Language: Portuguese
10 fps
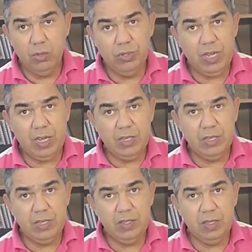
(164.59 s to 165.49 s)
do
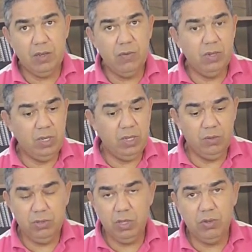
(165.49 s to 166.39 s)
GRX não e
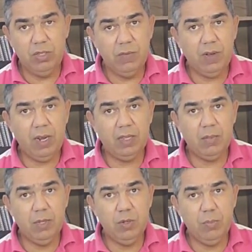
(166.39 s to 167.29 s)
não tenho que se falar
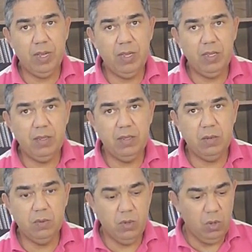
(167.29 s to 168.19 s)
também do Perdiz
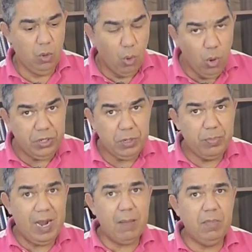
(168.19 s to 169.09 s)
não. Hoje
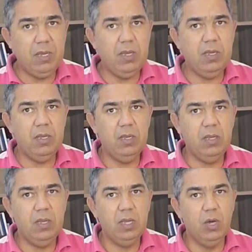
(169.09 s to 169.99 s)
para mim
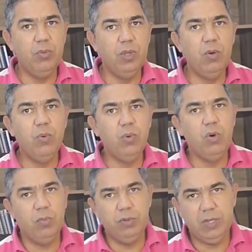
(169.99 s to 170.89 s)
eu não
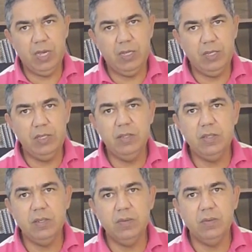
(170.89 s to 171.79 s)
compro o GRX
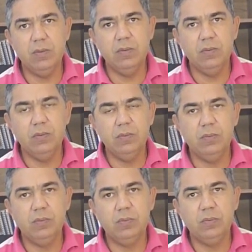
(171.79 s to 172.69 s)
não.
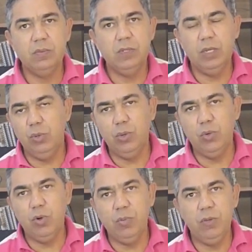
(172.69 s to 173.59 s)
Eu
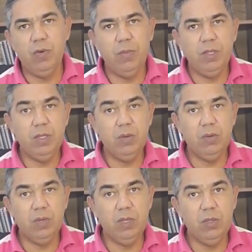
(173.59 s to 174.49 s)
não compro de forma
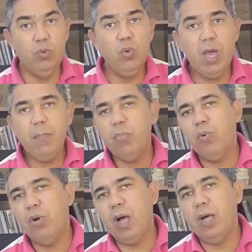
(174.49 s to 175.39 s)
nenhuma. Não é
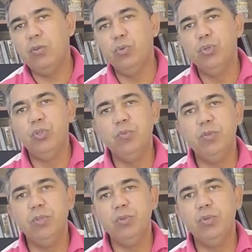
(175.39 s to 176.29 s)
por causa do
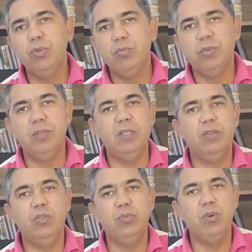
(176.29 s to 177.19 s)
chumbo que o chumbo,
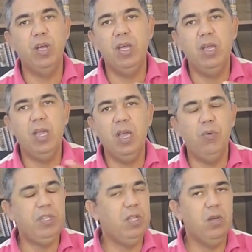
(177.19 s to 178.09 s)
dizer chumbo é, é
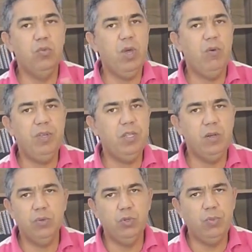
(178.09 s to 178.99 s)
ruim, não. Não é ruim,
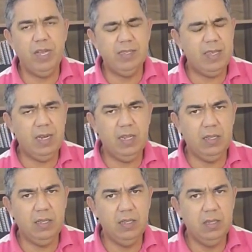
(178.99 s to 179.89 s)
não. O chumbo é
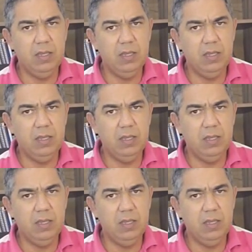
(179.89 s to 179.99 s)
excelente